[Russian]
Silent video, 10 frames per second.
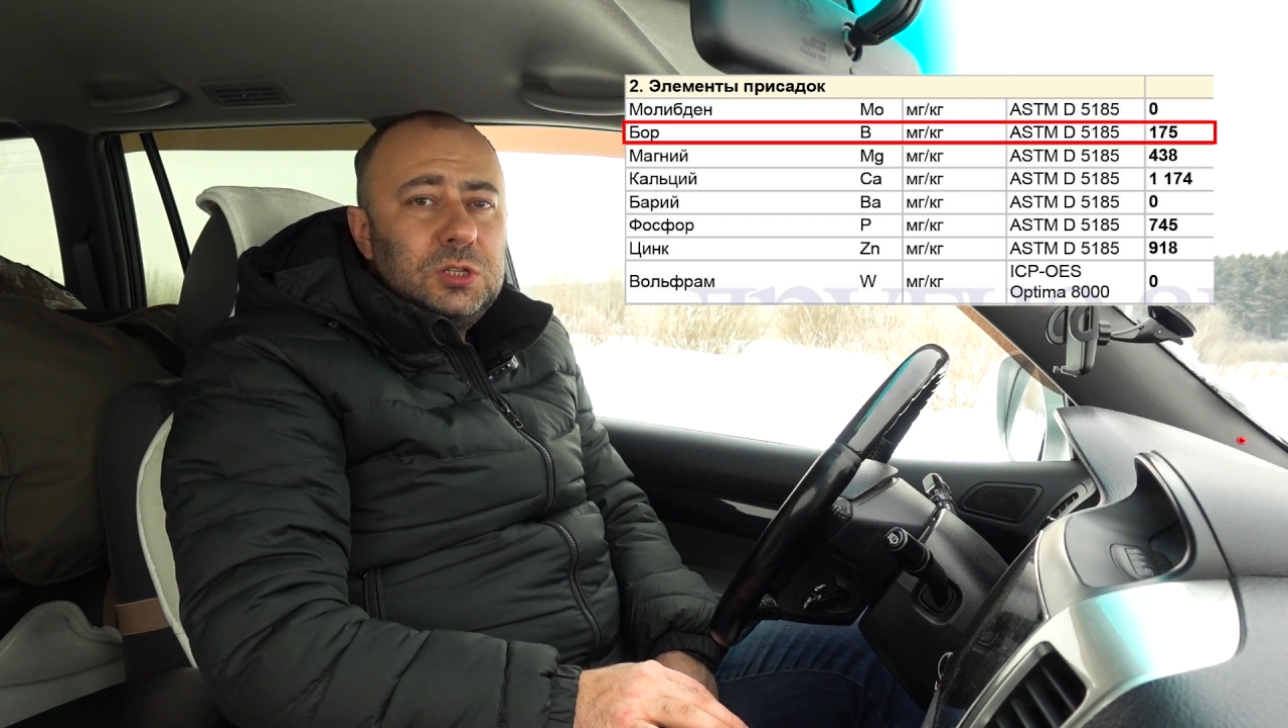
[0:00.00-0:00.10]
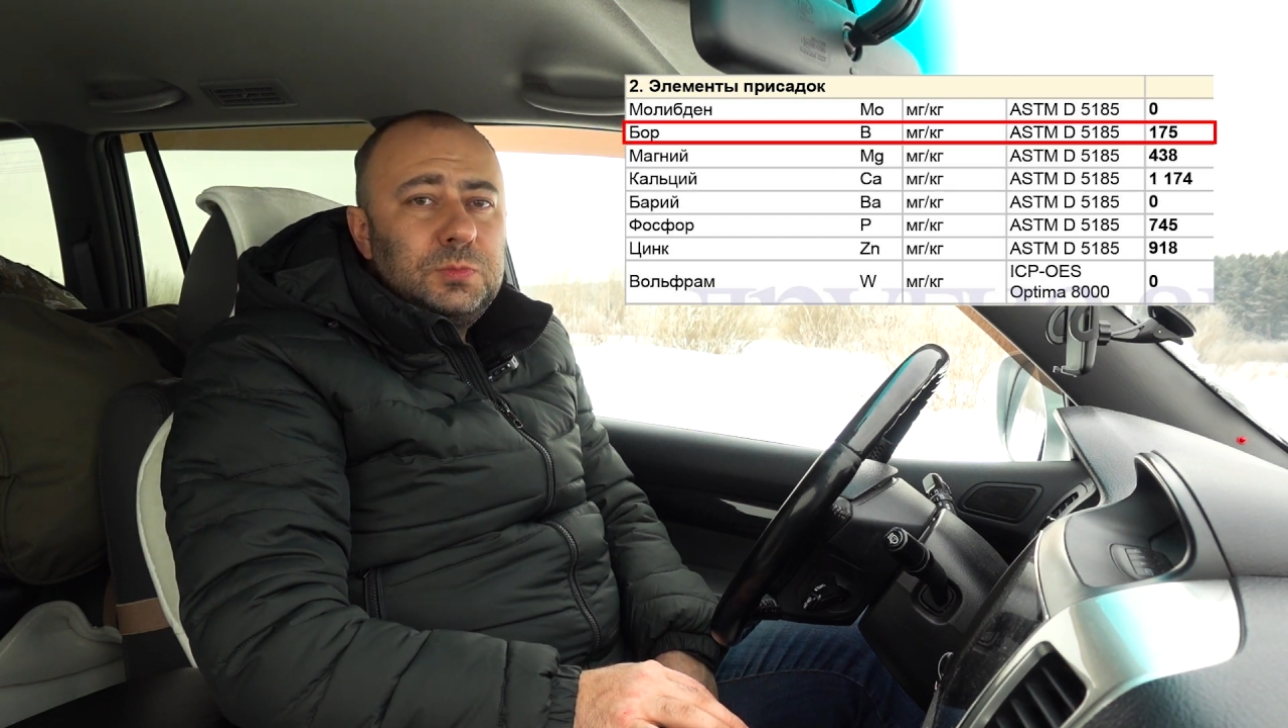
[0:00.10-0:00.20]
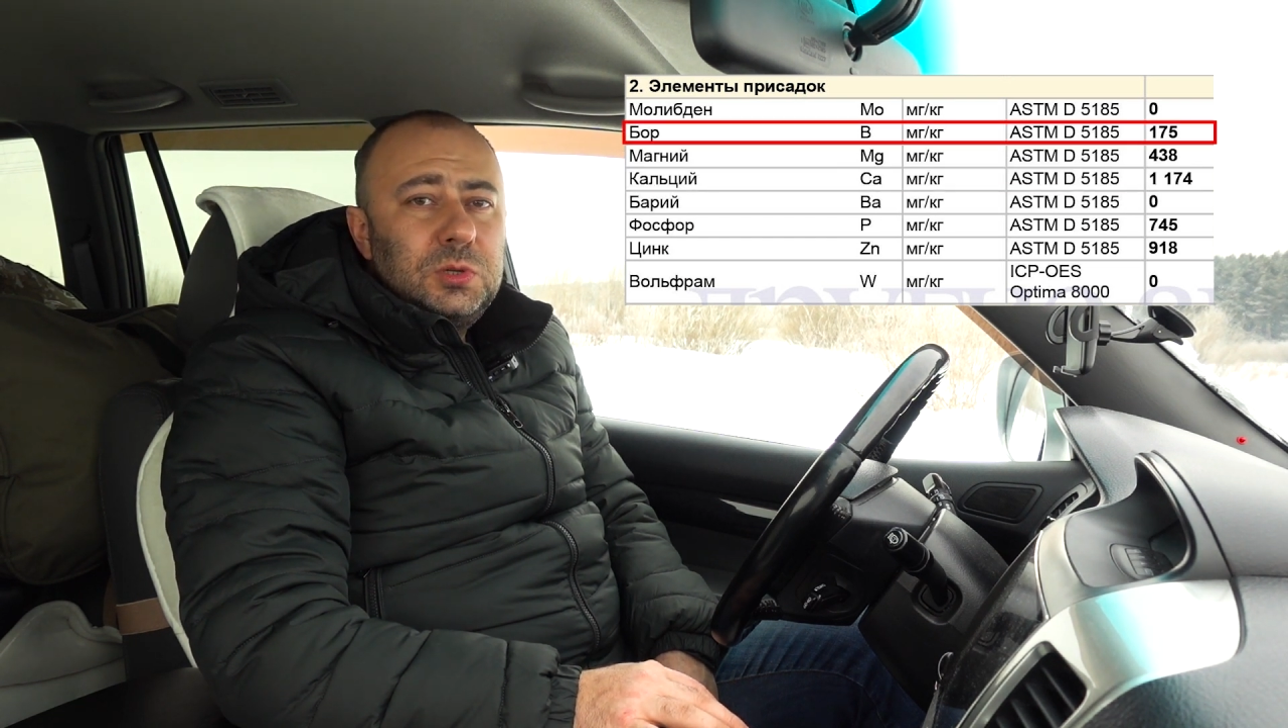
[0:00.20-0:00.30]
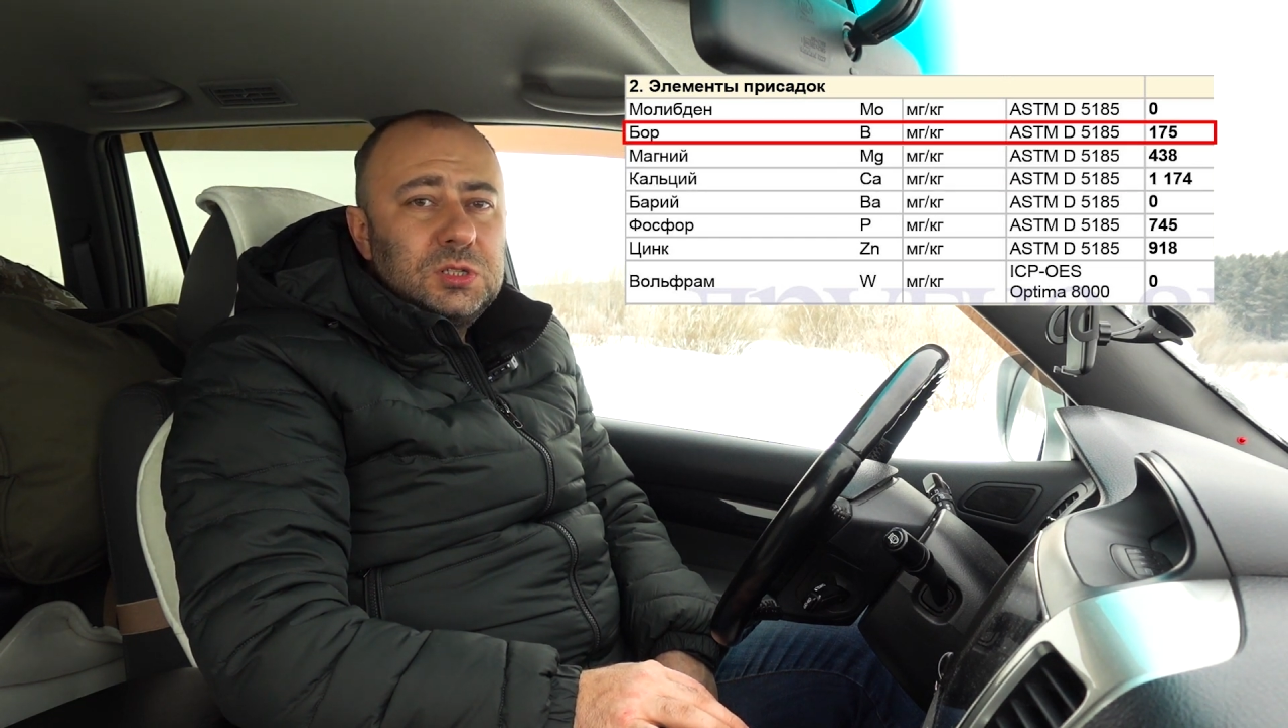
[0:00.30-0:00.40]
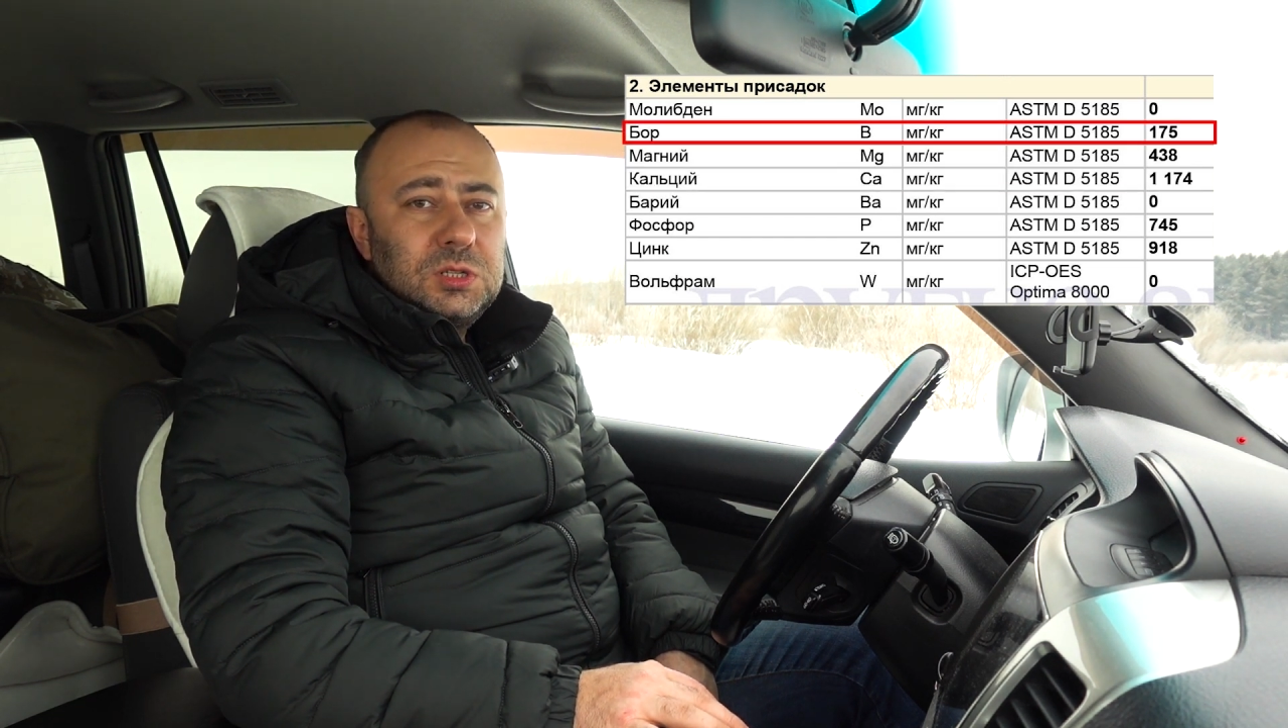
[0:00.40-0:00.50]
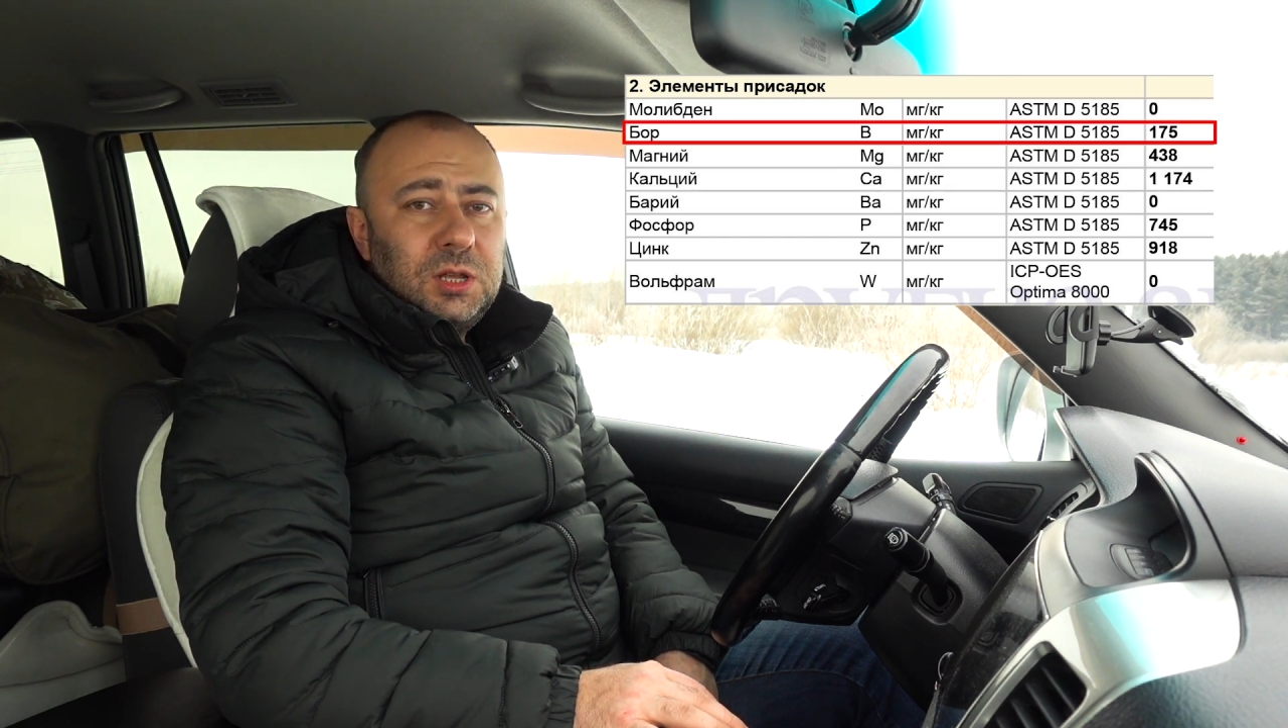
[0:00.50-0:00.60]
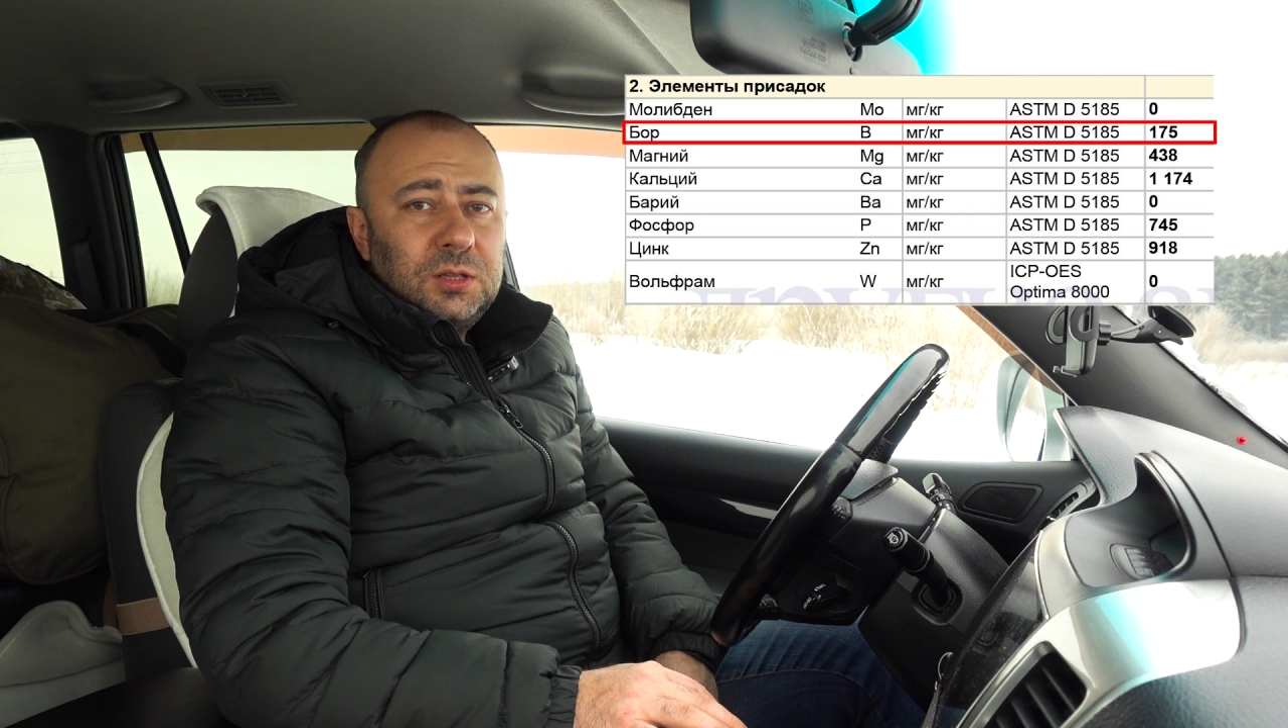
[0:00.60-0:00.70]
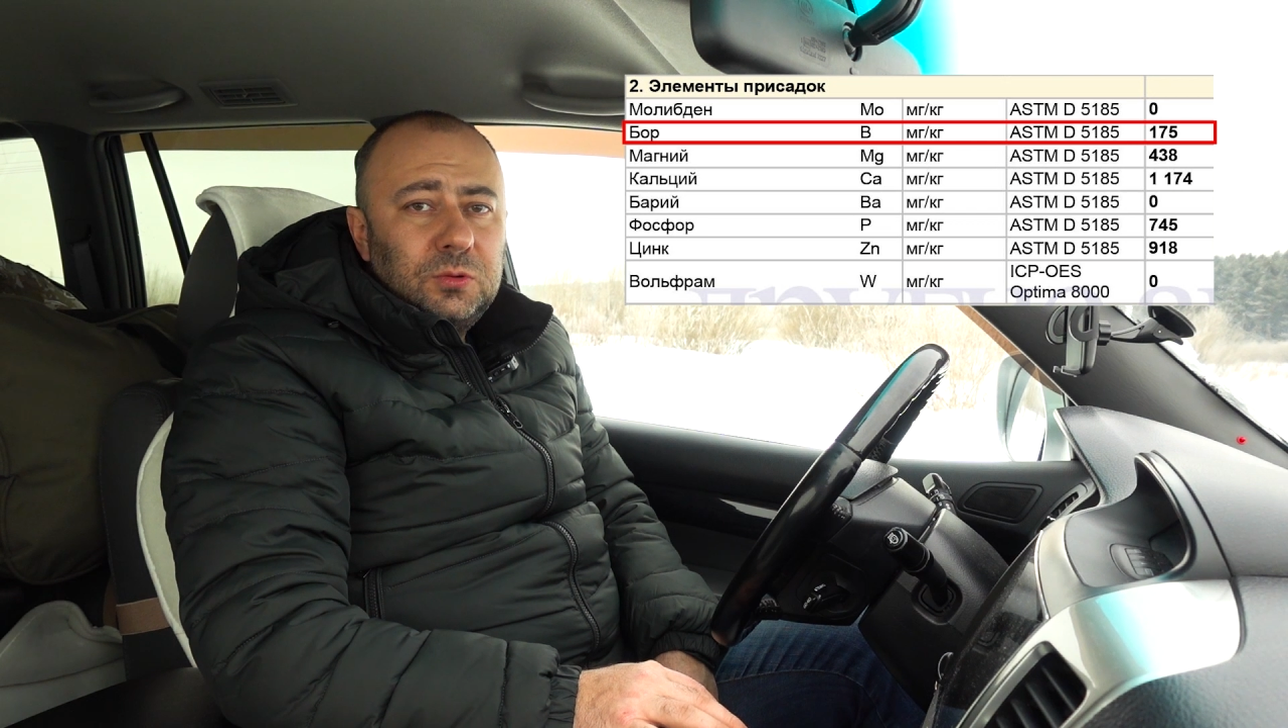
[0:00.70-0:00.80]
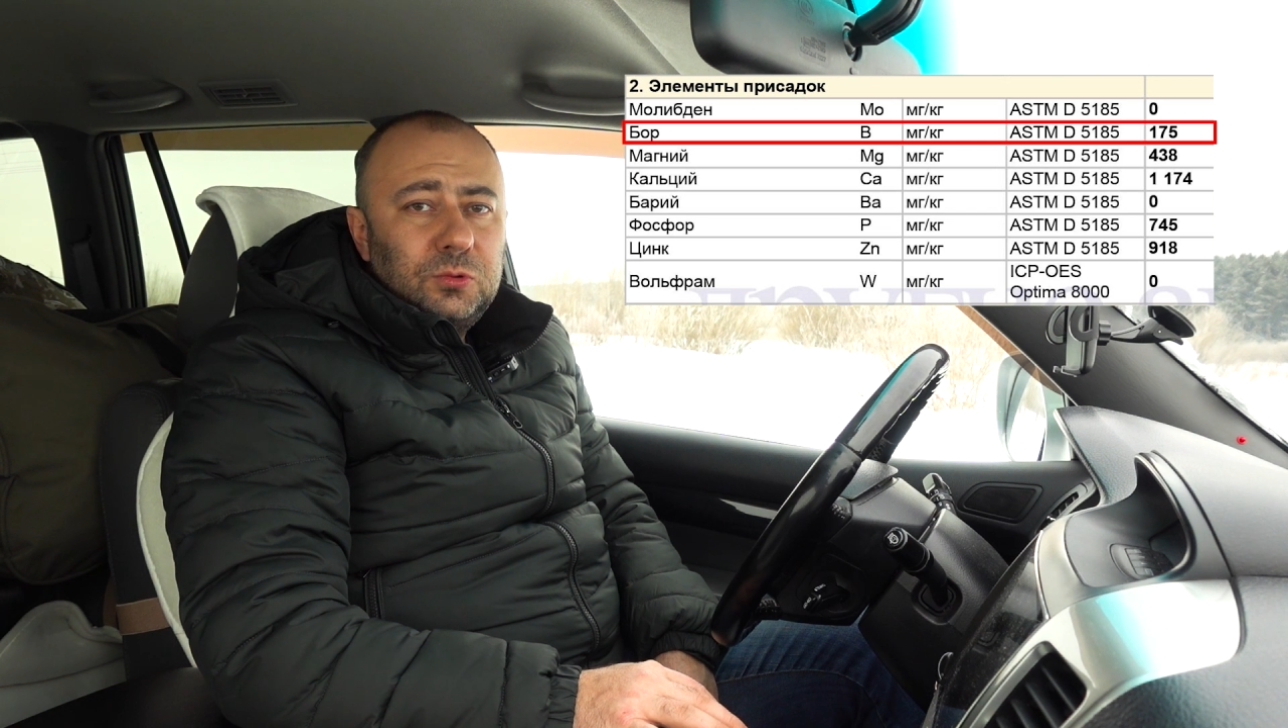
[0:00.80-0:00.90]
дисперсант,